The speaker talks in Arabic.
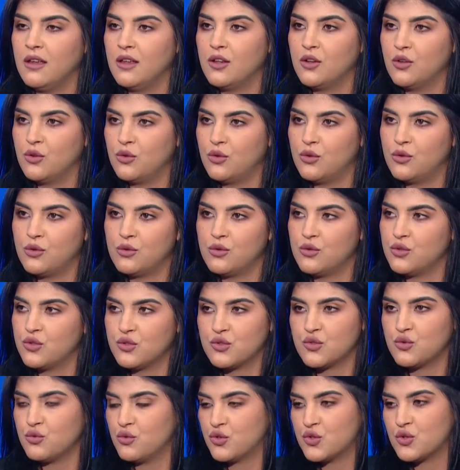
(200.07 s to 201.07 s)
انه
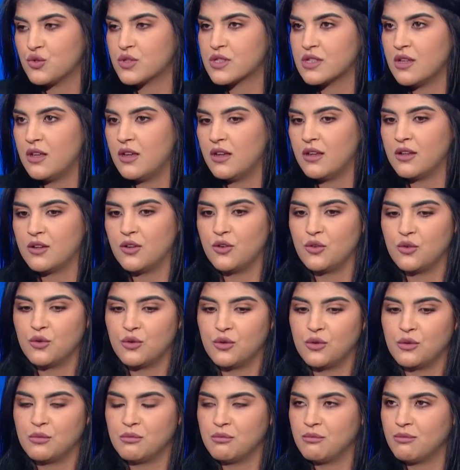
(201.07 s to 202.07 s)
شو شو صاير
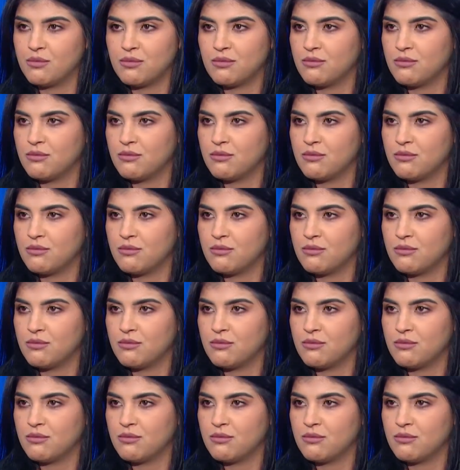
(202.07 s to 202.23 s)
انه